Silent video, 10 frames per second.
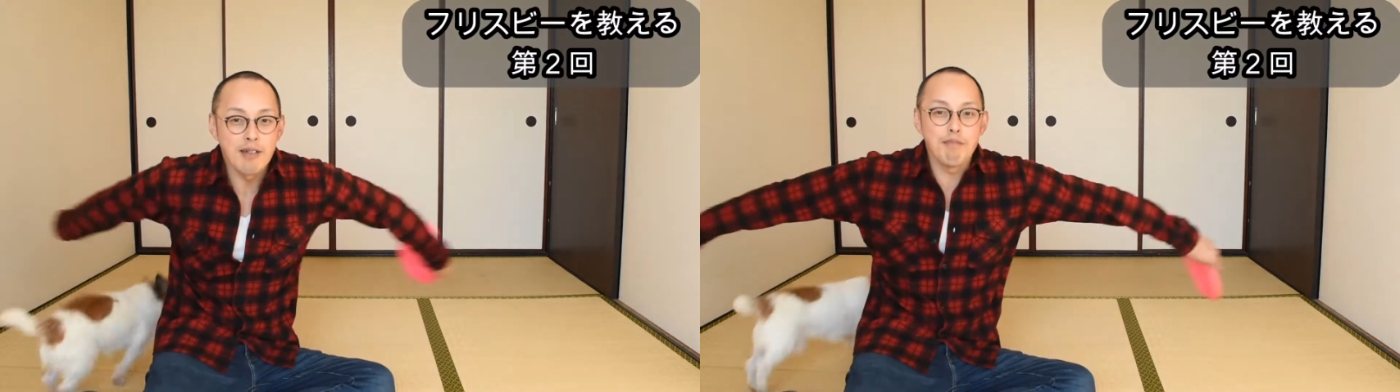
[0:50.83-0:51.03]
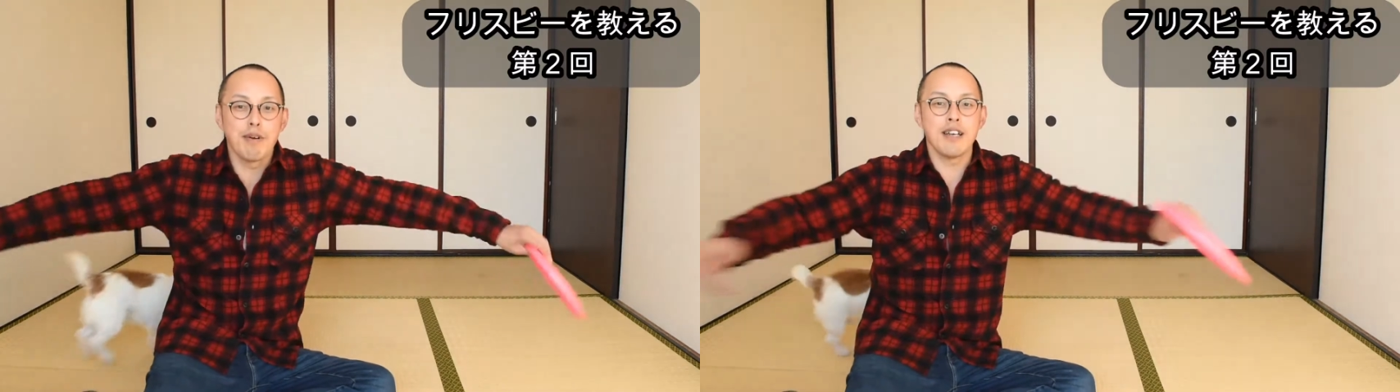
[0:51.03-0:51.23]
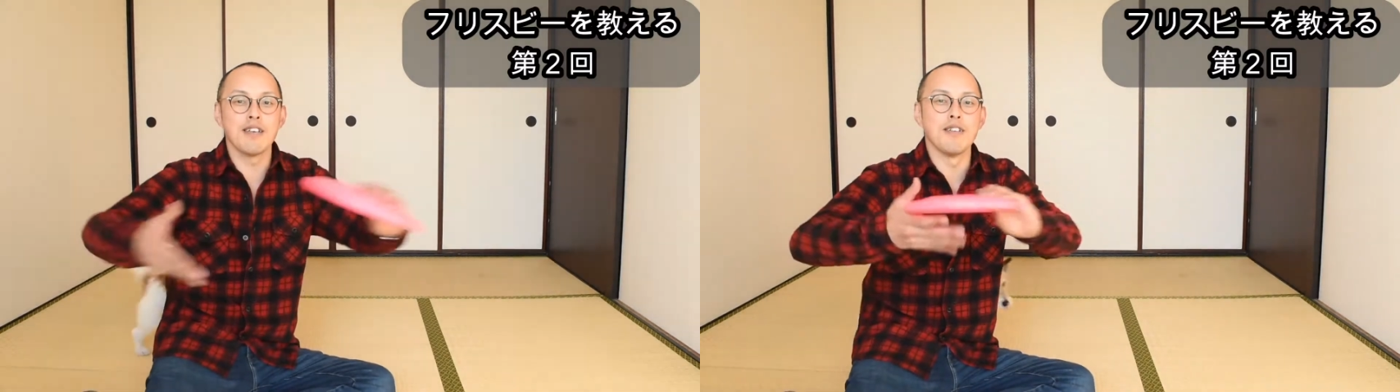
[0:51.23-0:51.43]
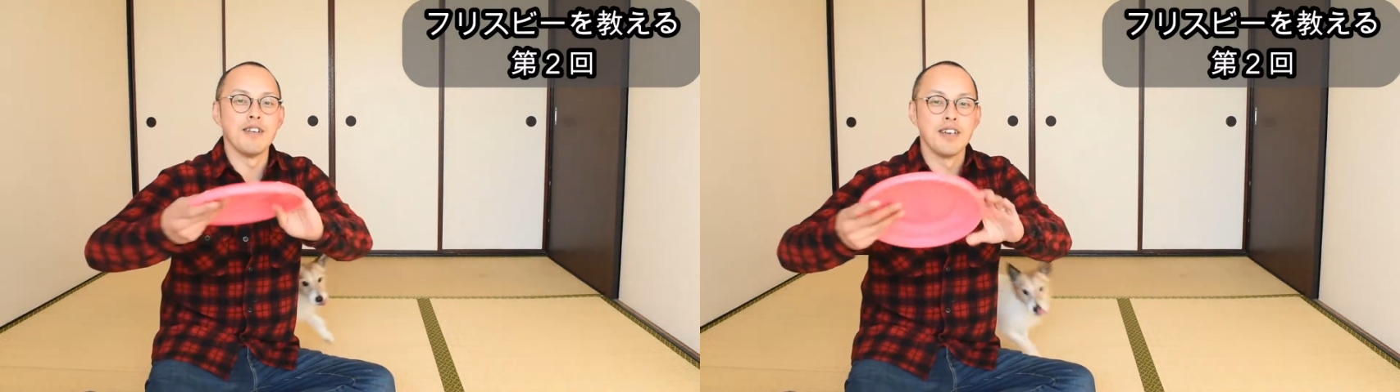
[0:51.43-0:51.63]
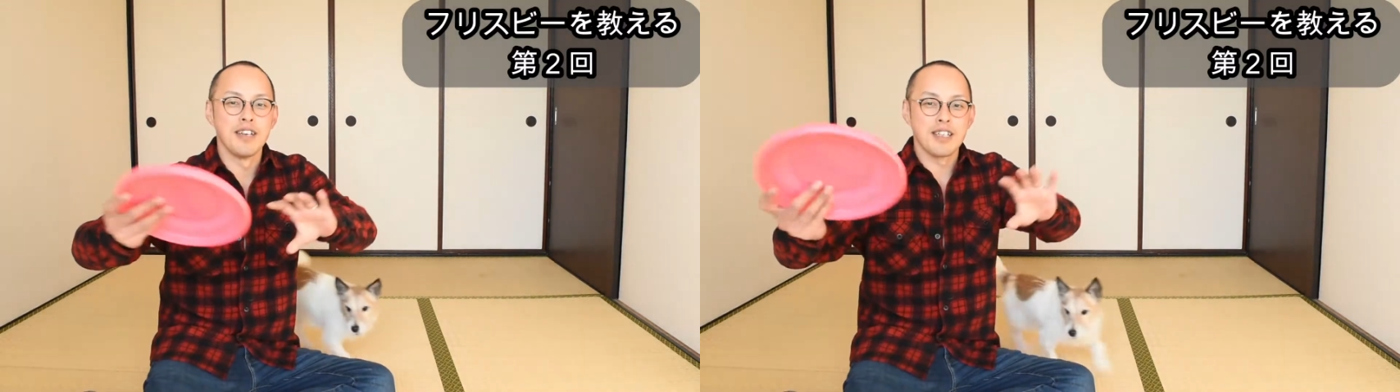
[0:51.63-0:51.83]
円盤よ
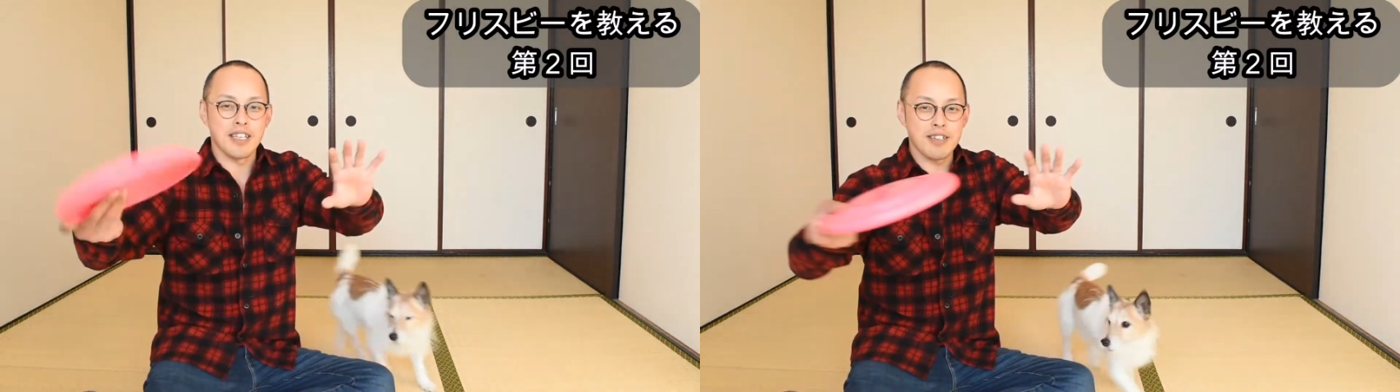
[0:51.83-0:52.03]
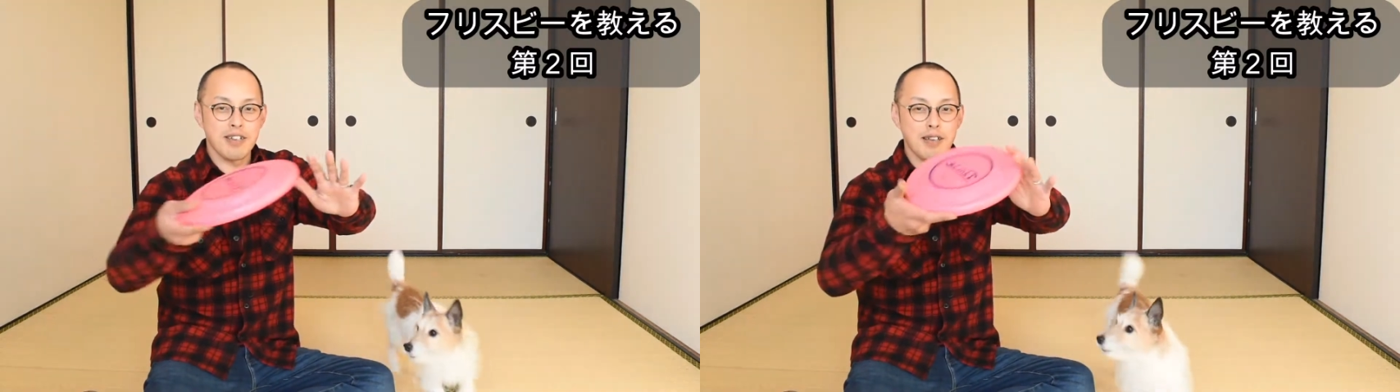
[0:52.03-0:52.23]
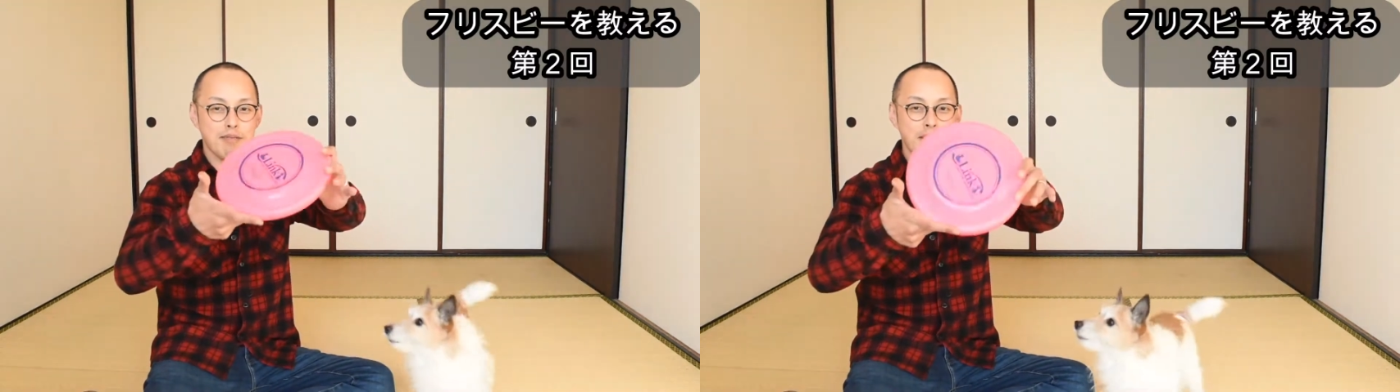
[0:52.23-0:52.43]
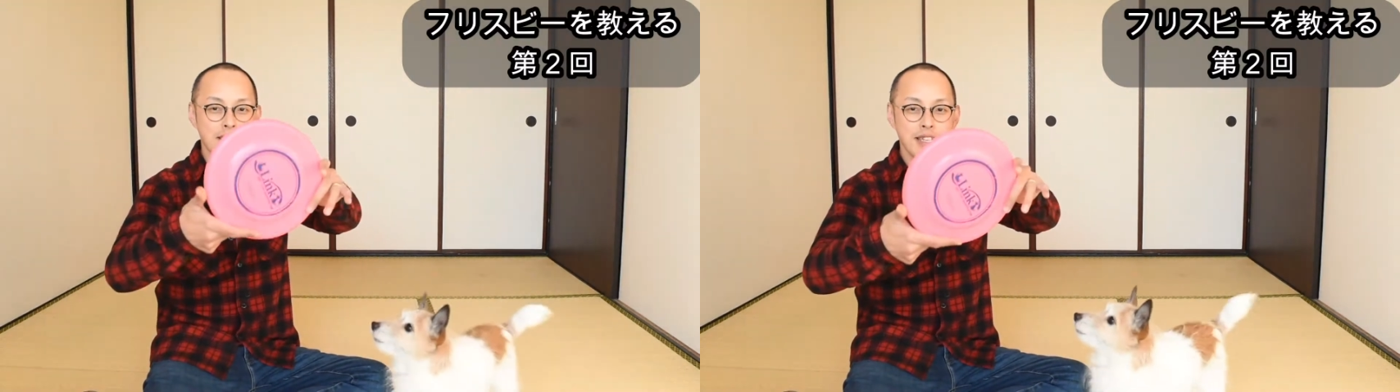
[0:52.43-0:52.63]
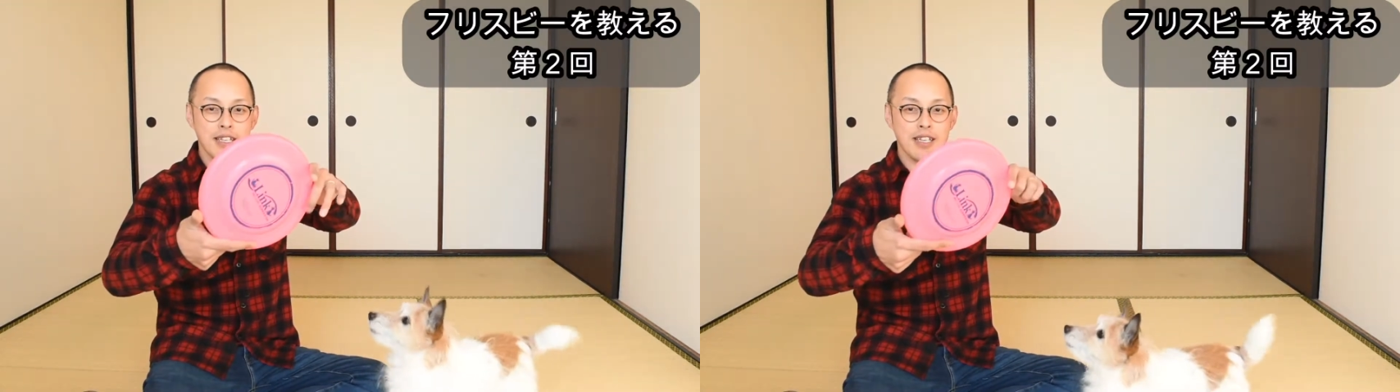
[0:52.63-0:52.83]
ただの円
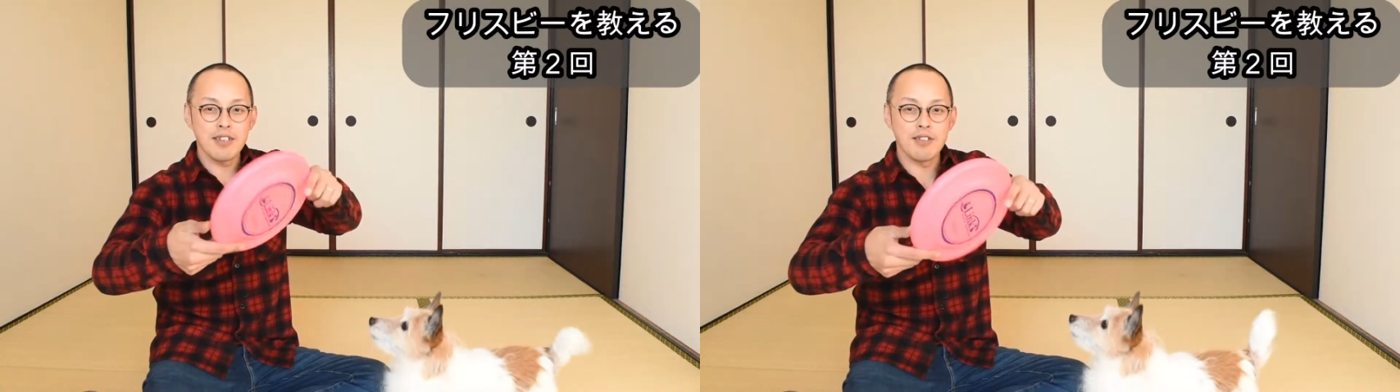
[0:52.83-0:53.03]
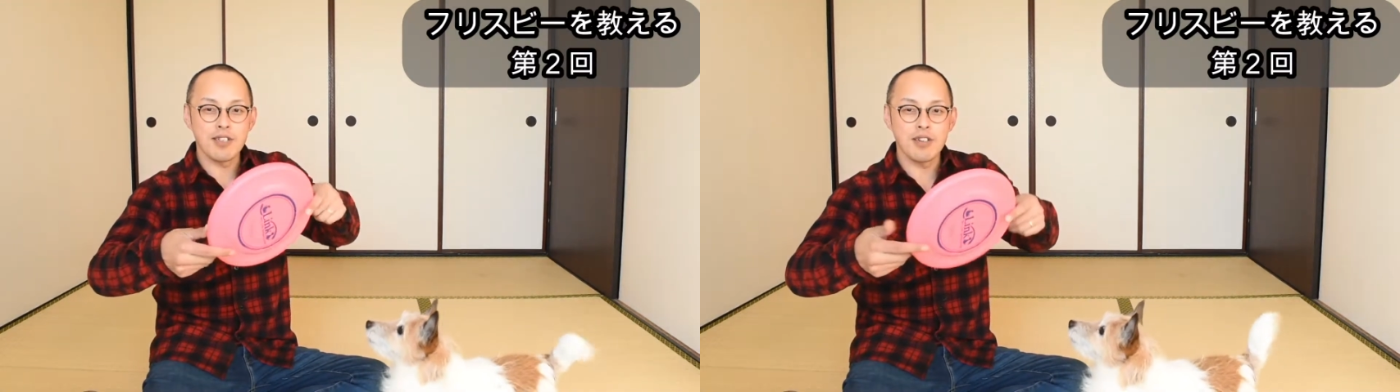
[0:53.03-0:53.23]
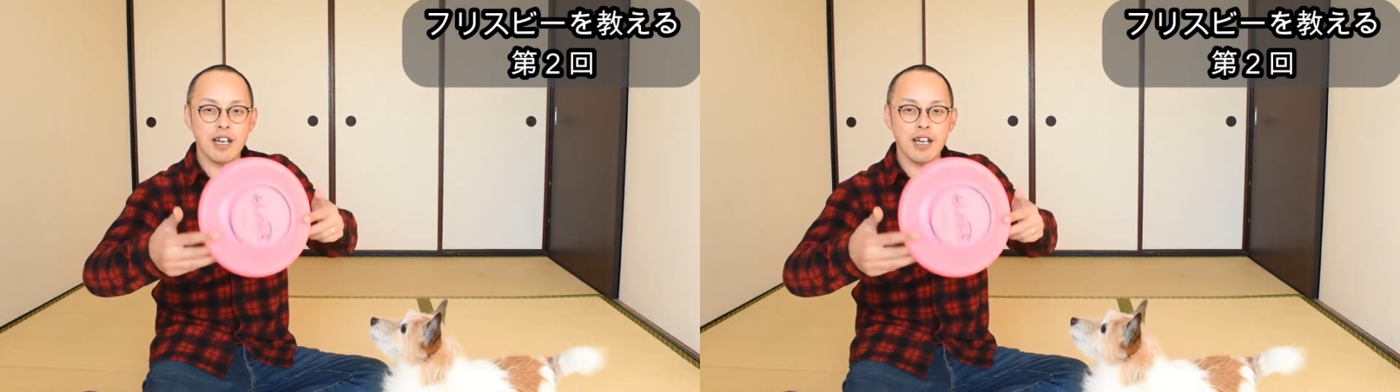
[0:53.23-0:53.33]
盤なんやけど人